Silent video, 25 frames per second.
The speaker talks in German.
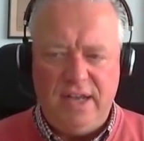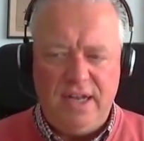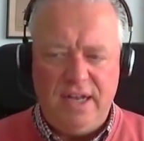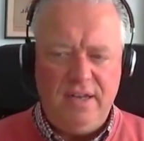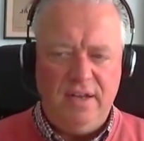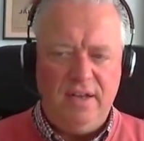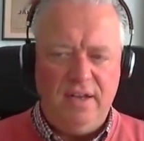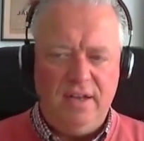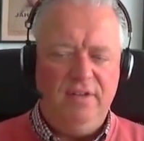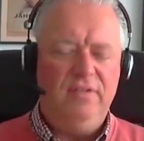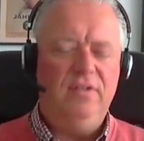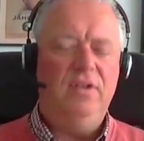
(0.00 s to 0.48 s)

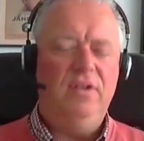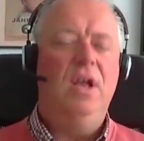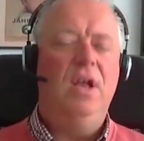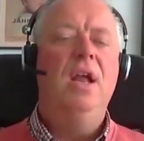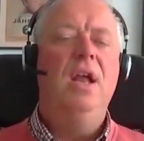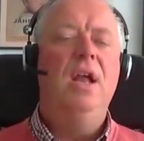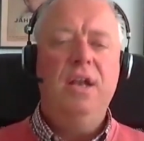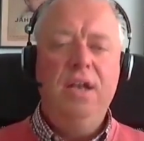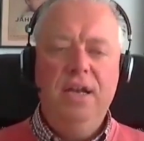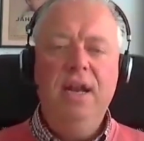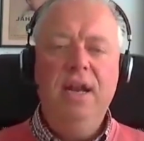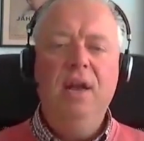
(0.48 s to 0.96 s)
Zeit ist
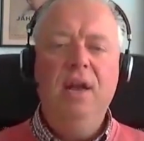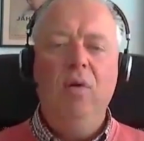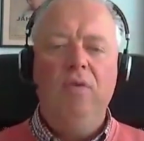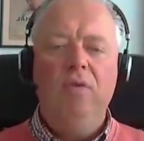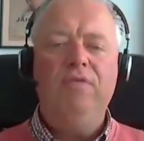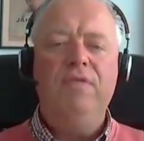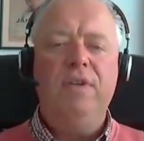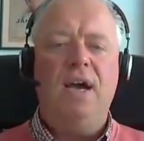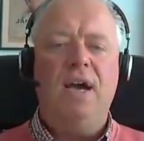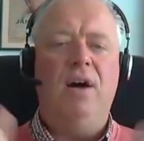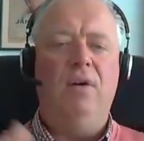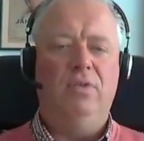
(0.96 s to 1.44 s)
die
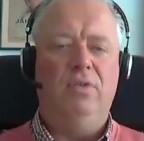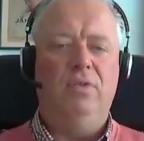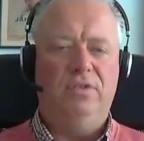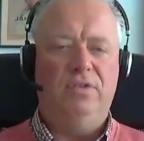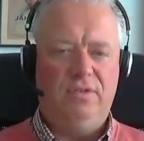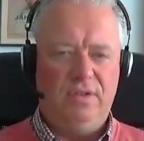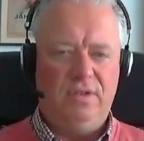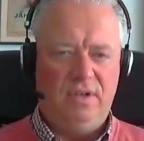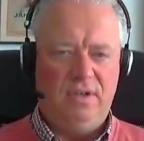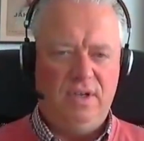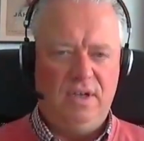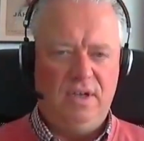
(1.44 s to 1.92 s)
Luft
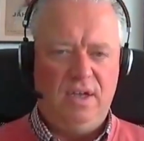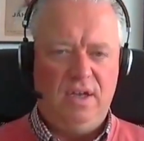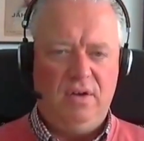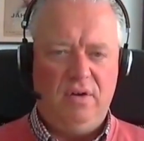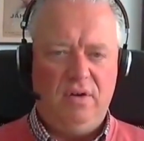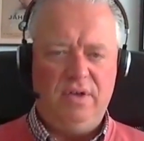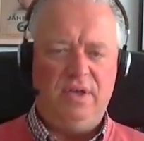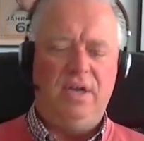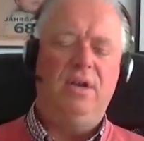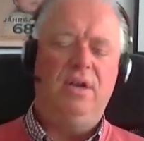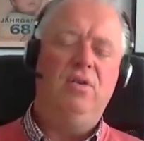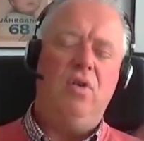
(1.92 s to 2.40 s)
raus.
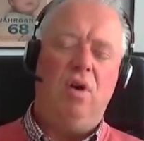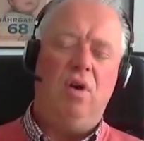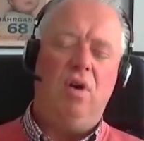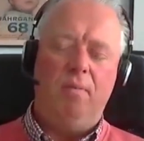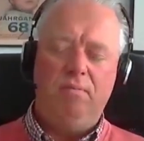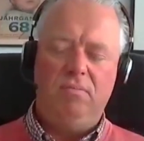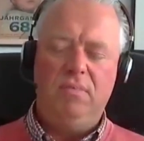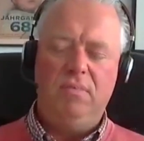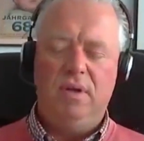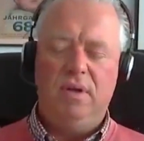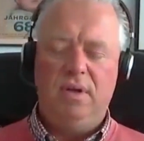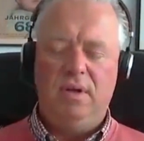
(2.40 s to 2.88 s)
Und dann
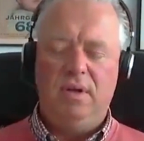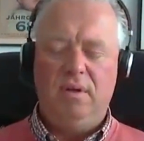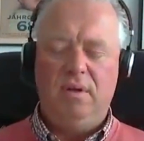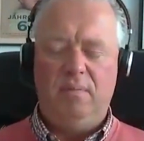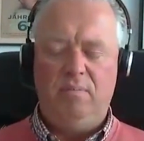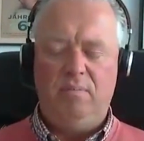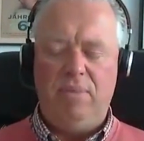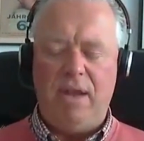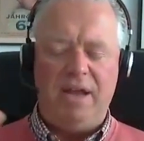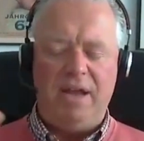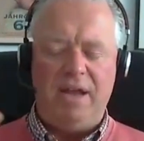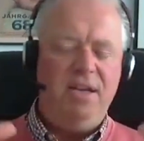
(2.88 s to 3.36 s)
kommen
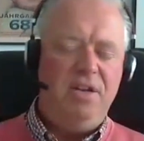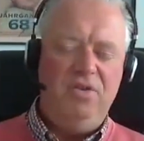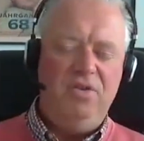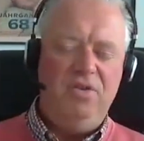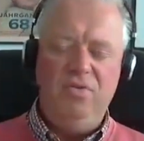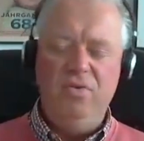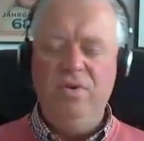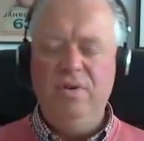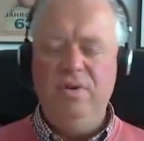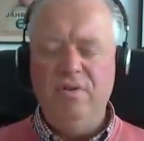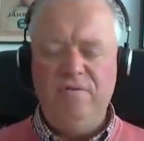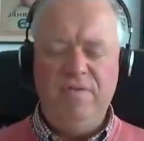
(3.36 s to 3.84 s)

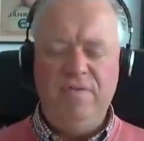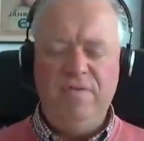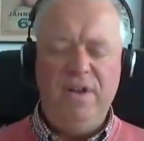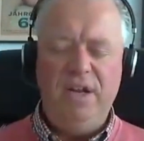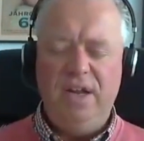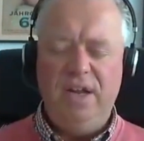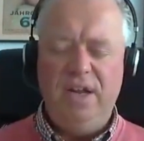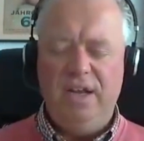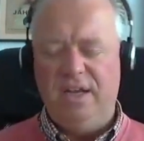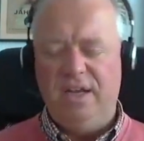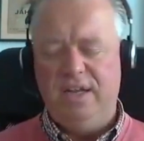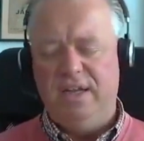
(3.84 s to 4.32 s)
Plattitüden
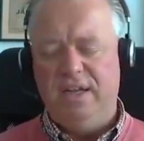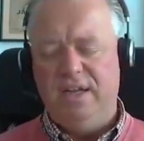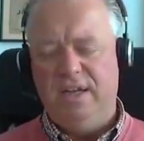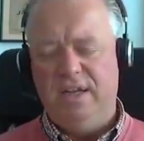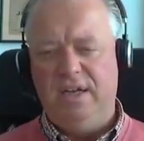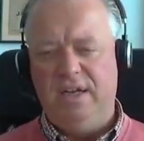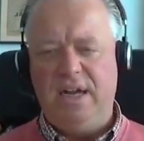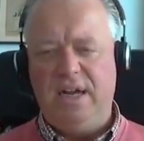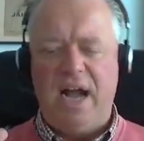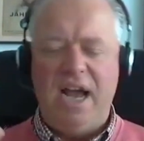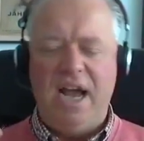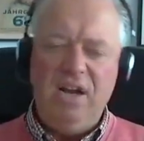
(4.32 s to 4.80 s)
wie
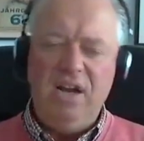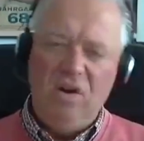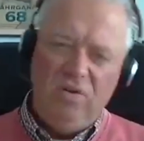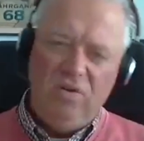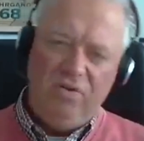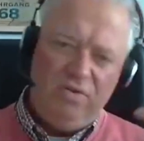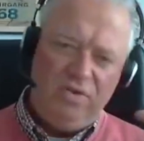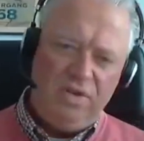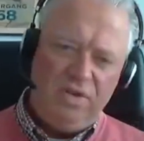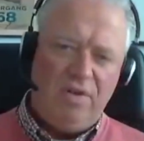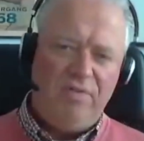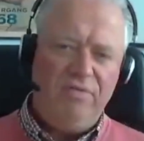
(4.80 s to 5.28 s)
keine
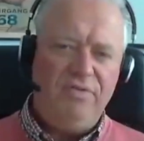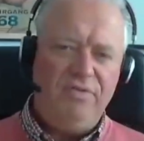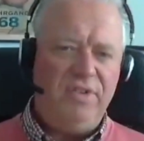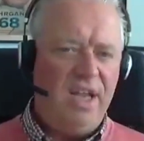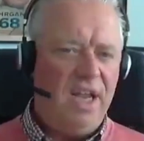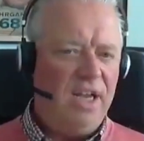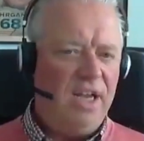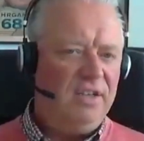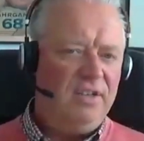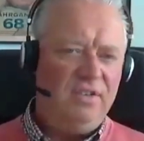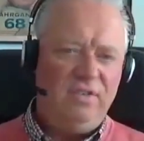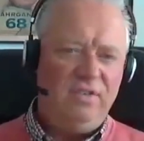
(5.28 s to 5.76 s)
Lust auf
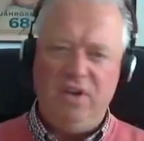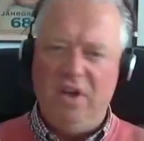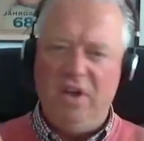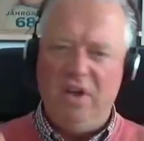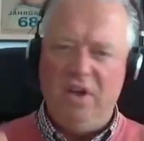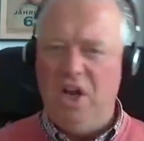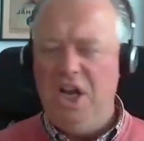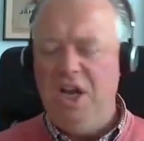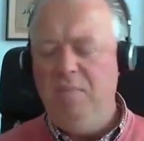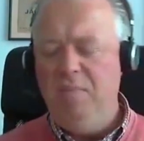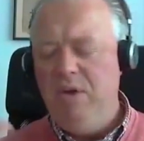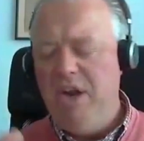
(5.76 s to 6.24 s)
Sex, äh,
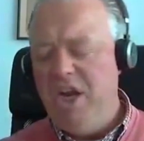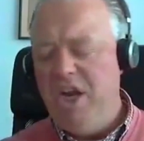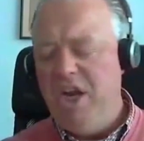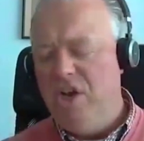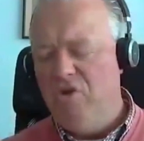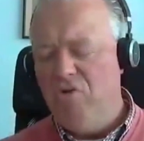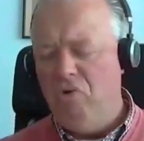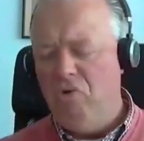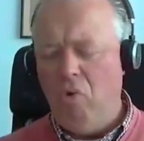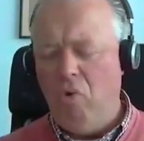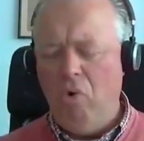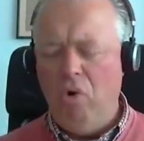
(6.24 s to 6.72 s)

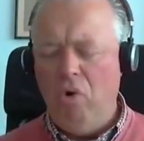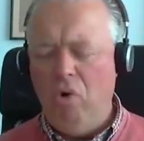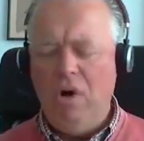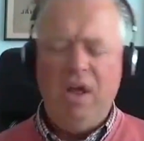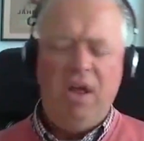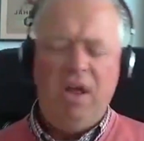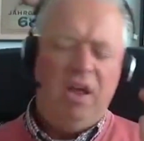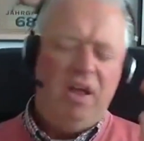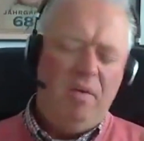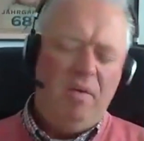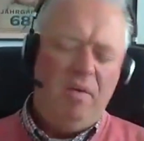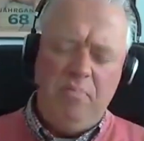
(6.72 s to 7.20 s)
Libido,
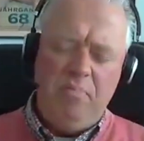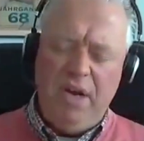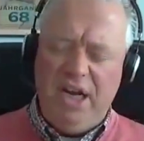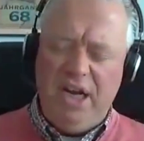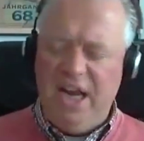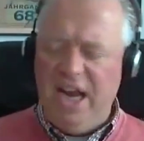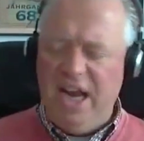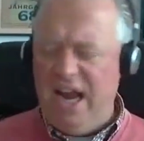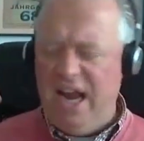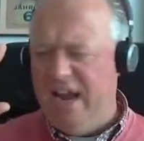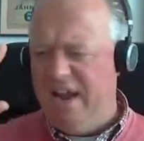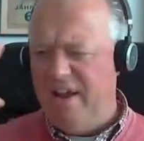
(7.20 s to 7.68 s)

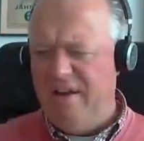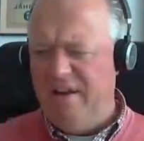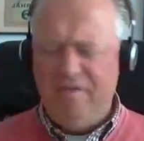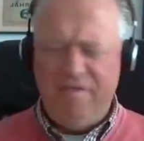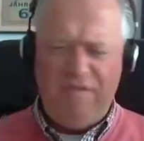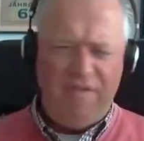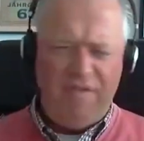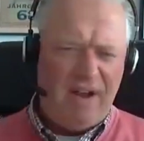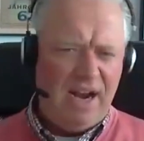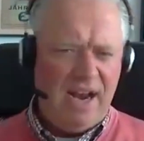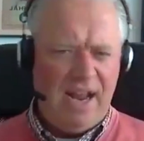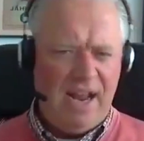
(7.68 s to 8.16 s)
Begehren,
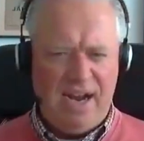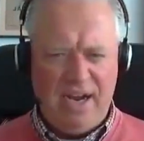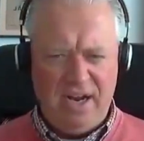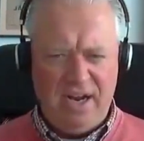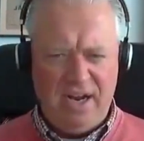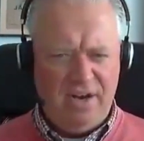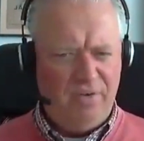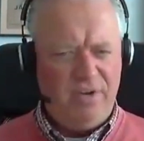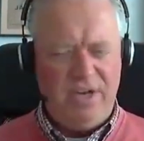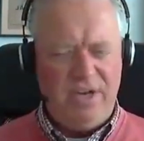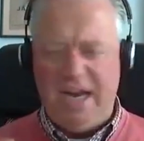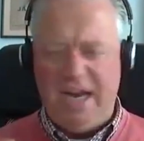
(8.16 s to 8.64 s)

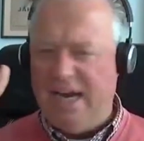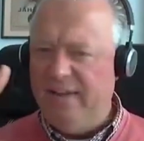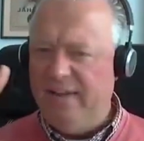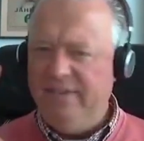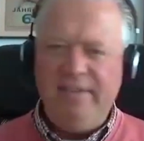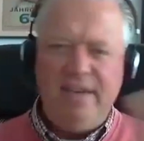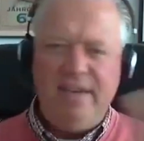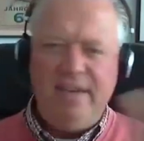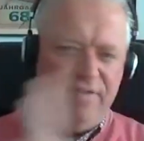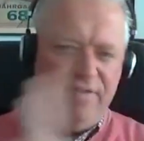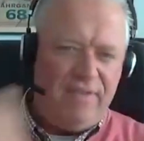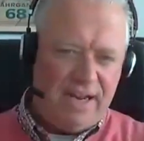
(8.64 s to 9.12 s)
Verlangen, der
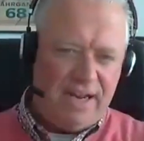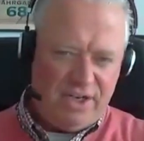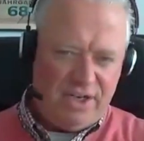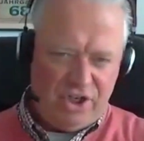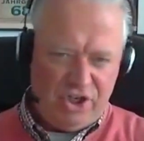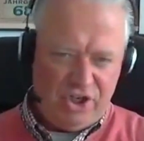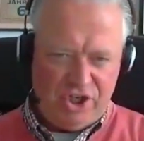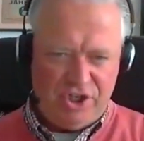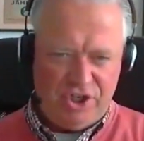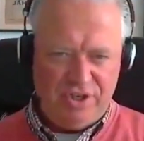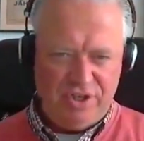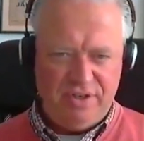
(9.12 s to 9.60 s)
ganze
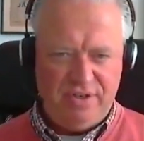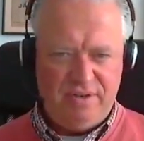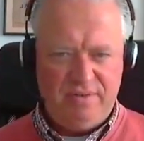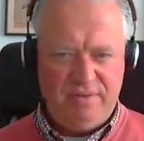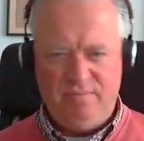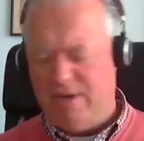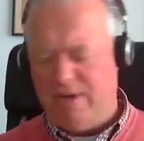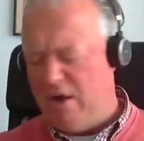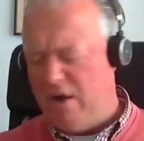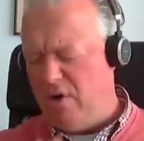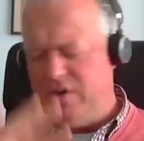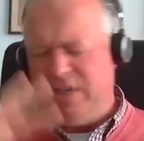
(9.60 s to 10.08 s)
Quatsch.
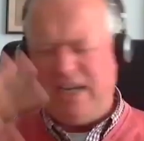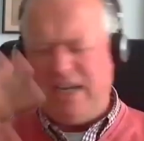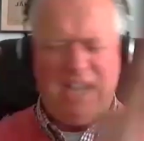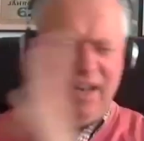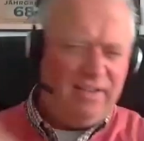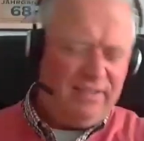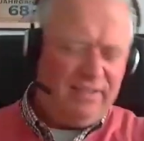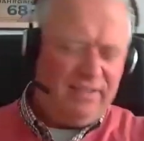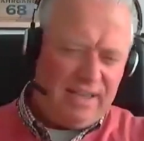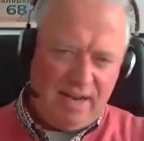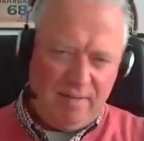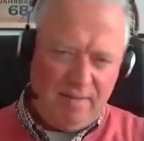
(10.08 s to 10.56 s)
Braucht
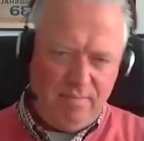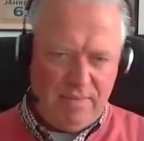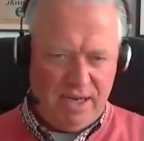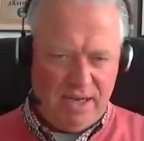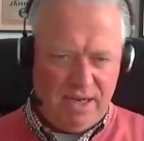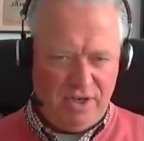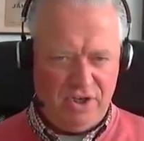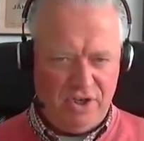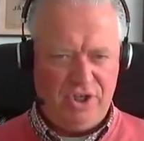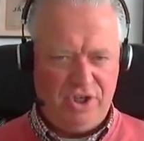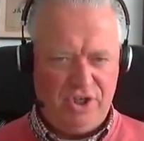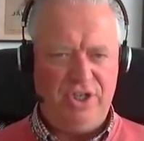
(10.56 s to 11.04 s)
alles kein
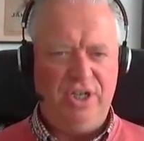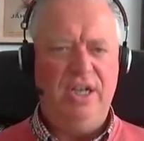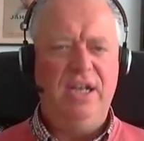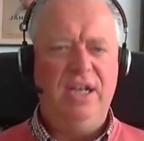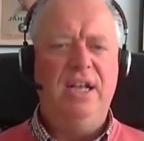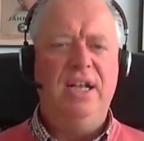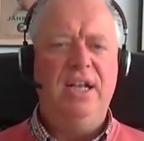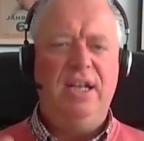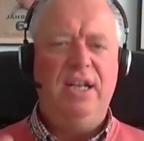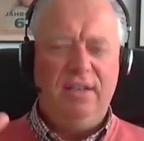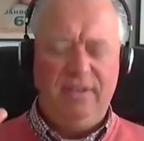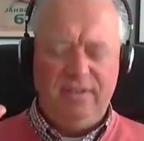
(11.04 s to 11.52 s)
Mensch.
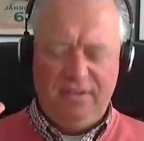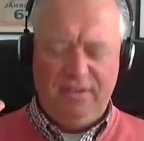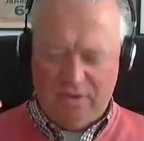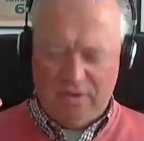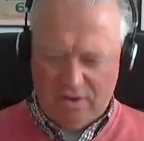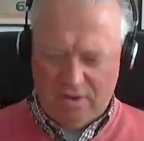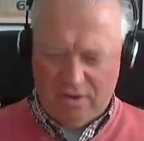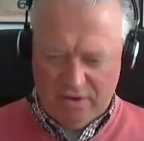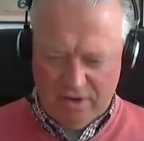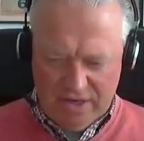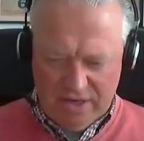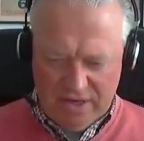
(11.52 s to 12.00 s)

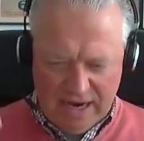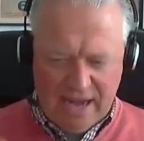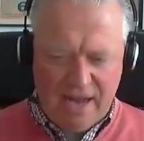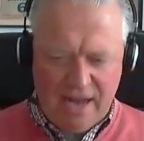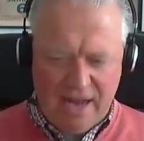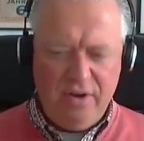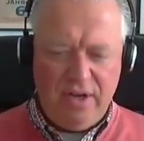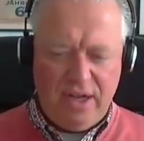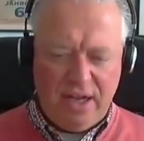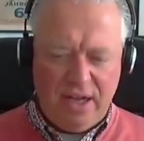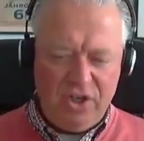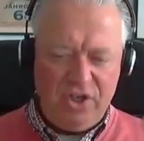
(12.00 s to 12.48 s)
So, und
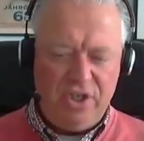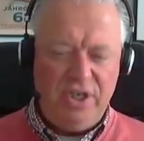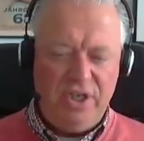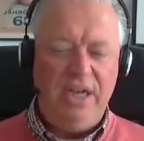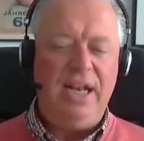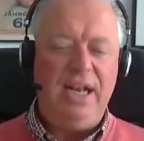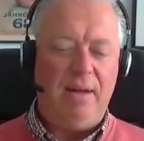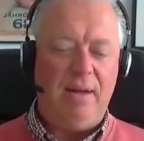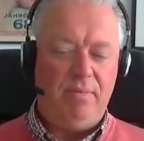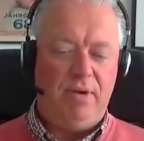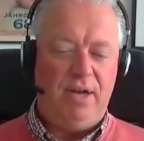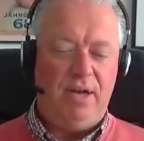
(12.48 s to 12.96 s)
dadurch
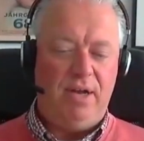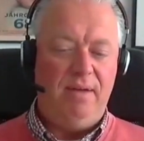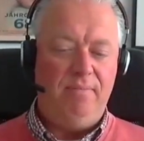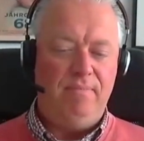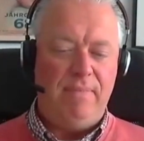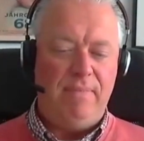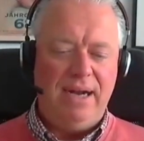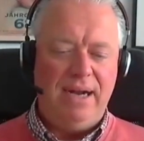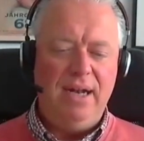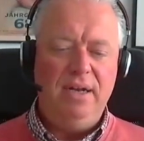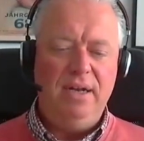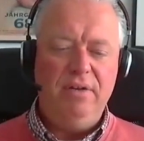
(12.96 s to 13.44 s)
entsteht aber ein
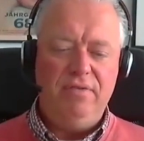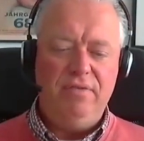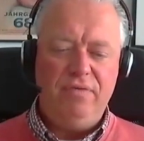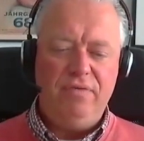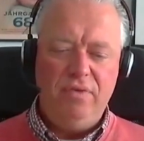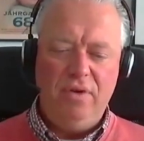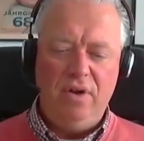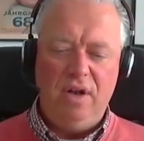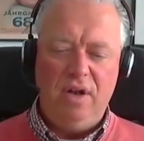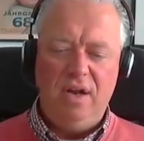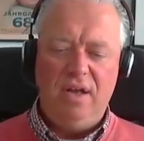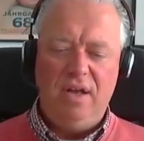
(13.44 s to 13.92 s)

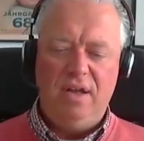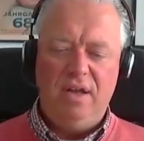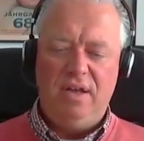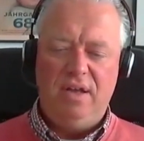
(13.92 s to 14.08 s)
Mangelgefühl,